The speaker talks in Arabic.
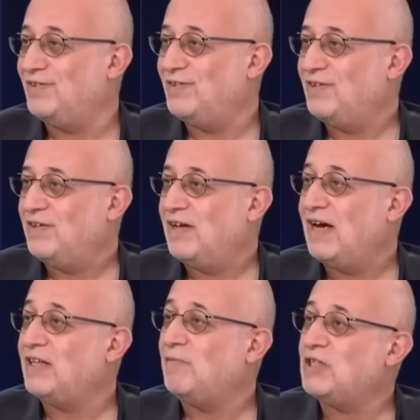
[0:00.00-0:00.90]
طيب
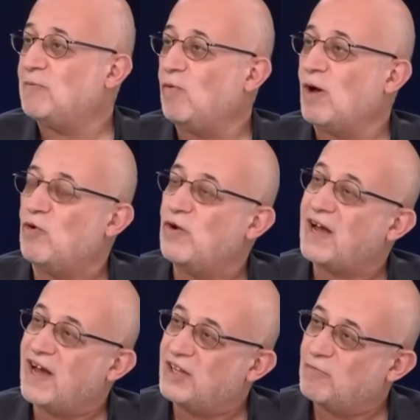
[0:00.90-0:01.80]
هذا بالنسبة للمقاومة
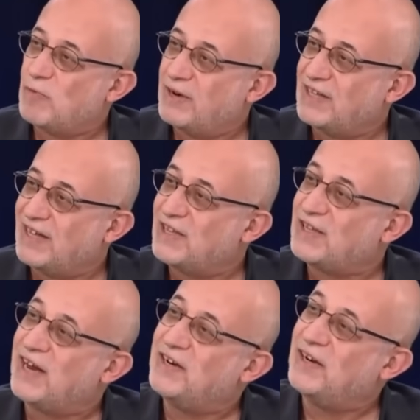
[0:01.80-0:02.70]
هناك أيضا ممكن نتحدث
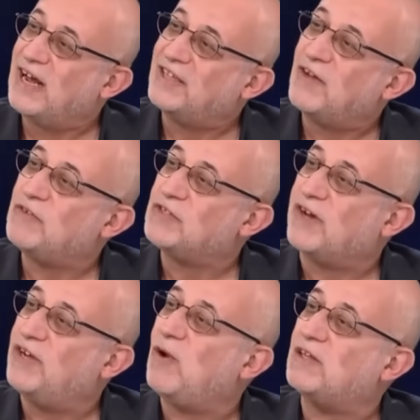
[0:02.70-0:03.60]
عن أهداف
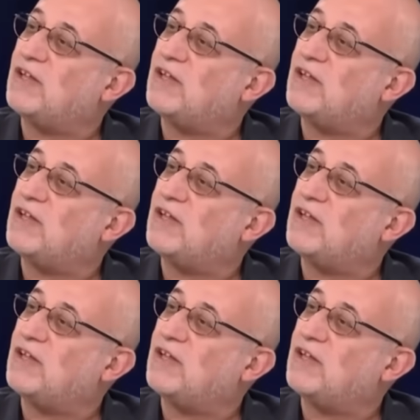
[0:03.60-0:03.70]
إسرائيل وهل